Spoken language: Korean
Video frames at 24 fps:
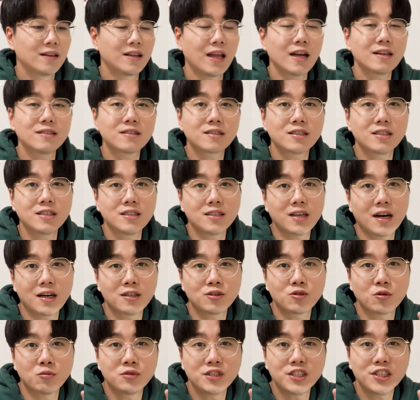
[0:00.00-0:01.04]

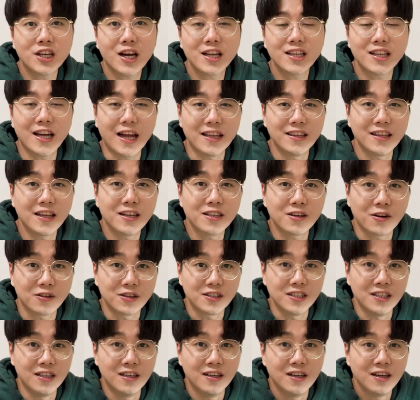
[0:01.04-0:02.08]
텍스트가 좀 치안이 안 되는
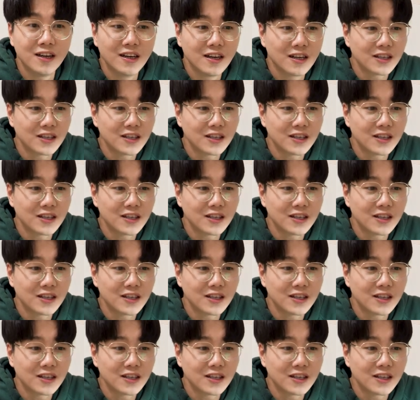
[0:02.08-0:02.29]
것들